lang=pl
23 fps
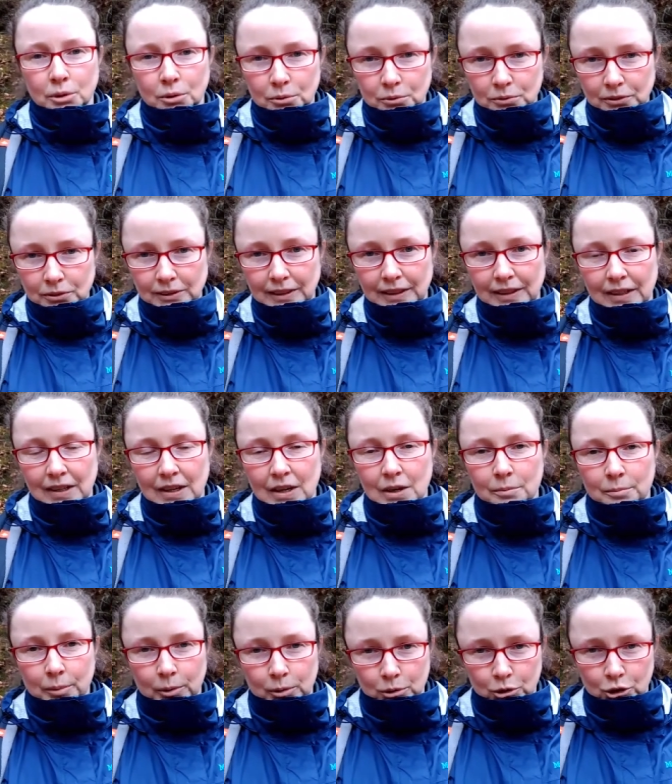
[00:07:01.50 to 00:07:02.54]
równie
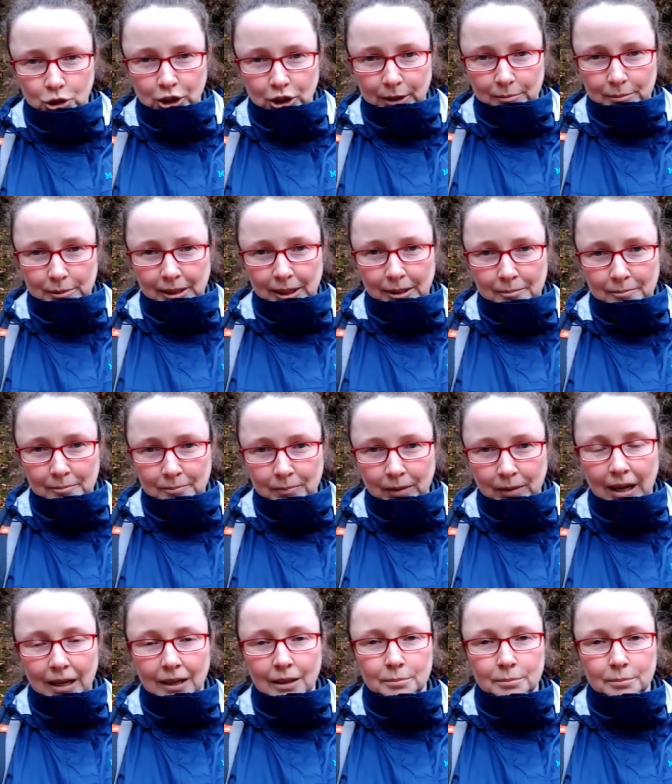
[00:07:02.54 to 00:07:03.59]
potrzebne.
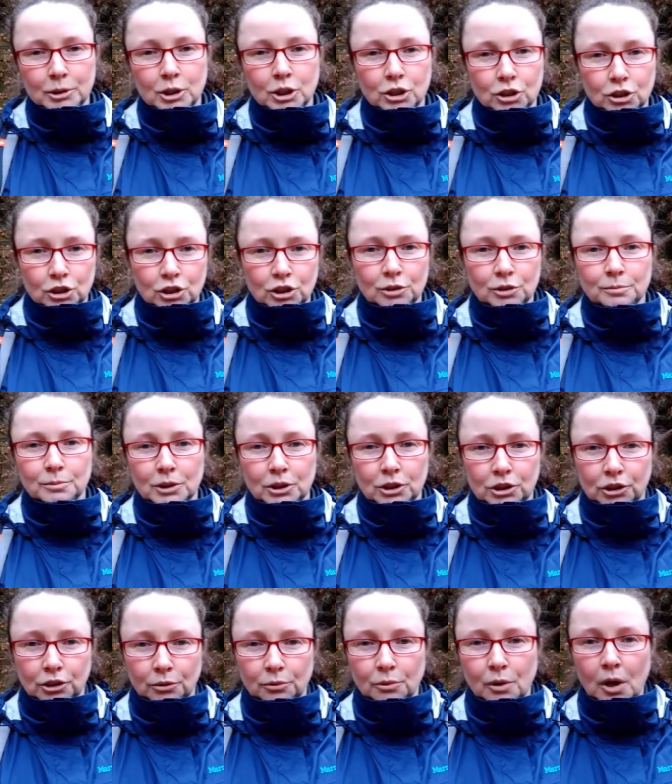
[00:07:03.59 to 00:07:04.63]
Ale przyjrzyjmy
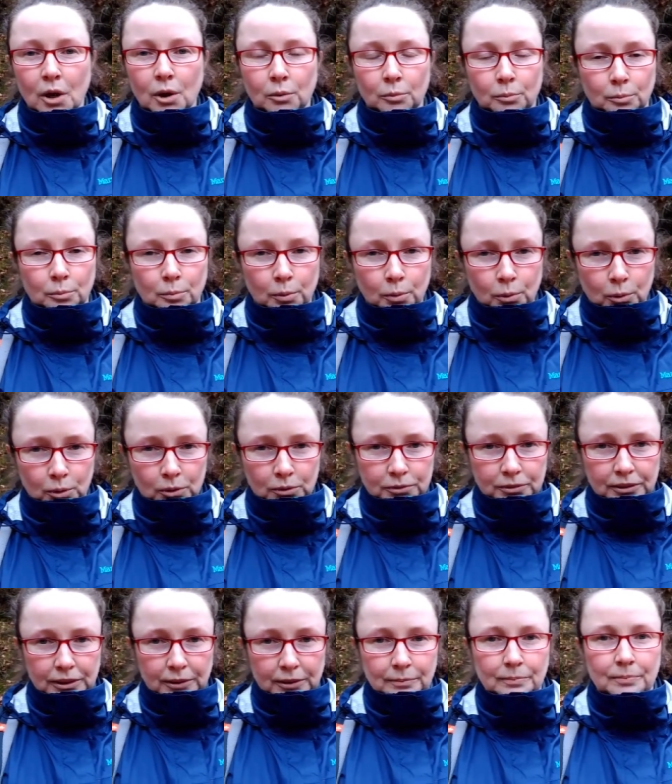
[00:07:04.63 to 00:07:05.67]
się
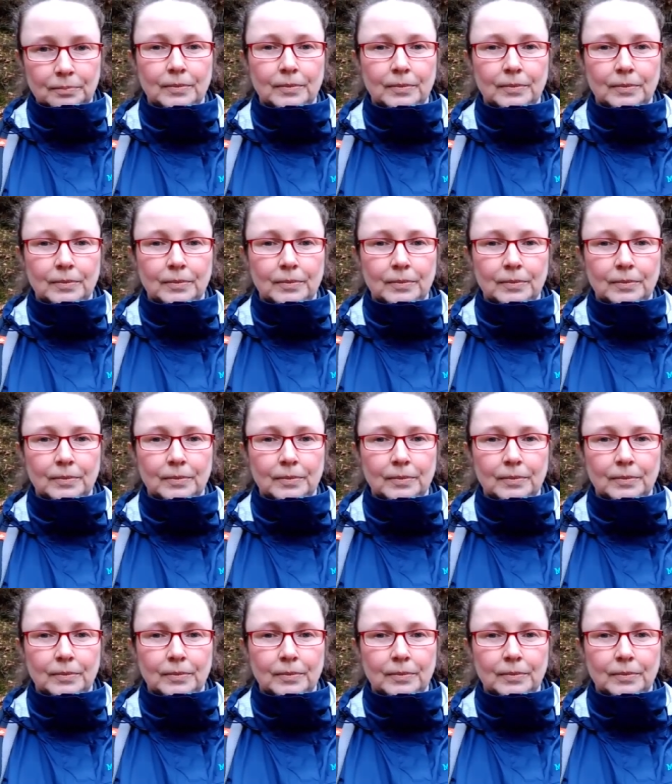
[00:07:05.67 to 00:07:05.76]
bukwi.